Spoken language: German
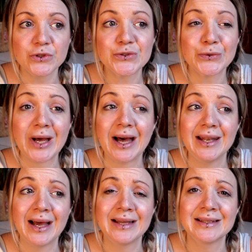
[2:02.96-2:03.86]
würde sogar
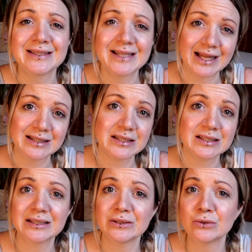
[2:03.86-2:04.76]
alleine
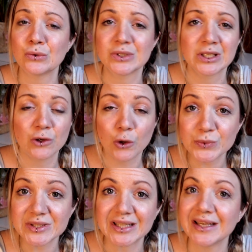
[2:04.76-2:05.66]
tanzen und in
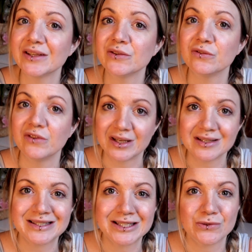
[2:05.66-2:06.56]
Clubs gehen, wenn
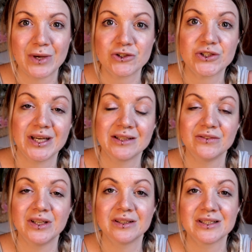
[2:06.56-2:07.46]
es nicht so anstrengend
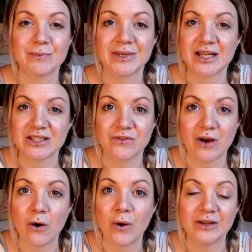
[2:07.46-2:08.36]
wäre, dass man dann als
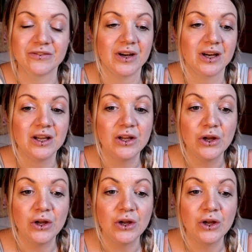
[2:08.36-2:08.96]
Frau einfach